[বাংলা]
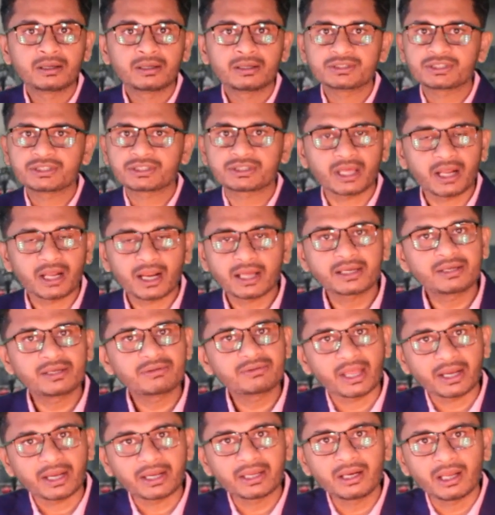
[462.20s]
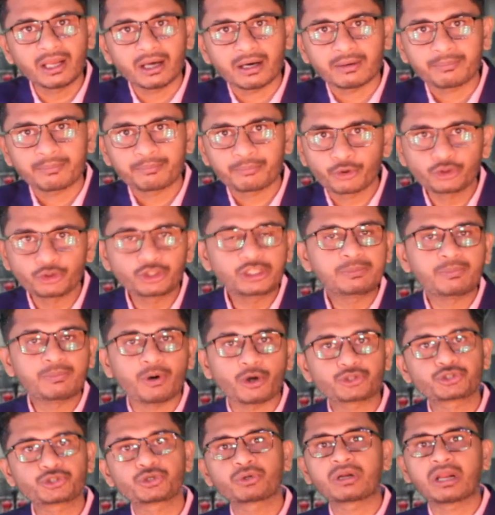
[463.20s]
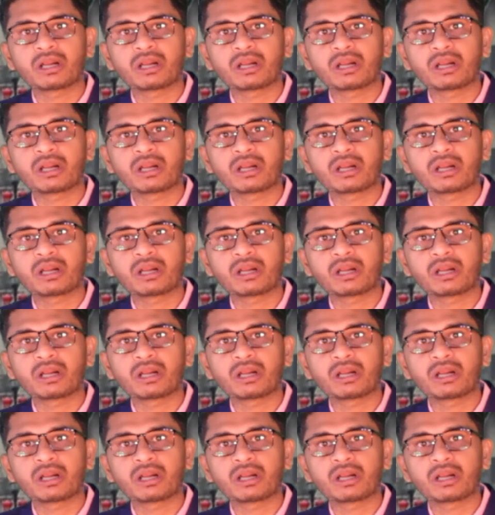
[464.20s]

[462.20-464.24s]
যে তারা কি দেখে না প্রতি বছর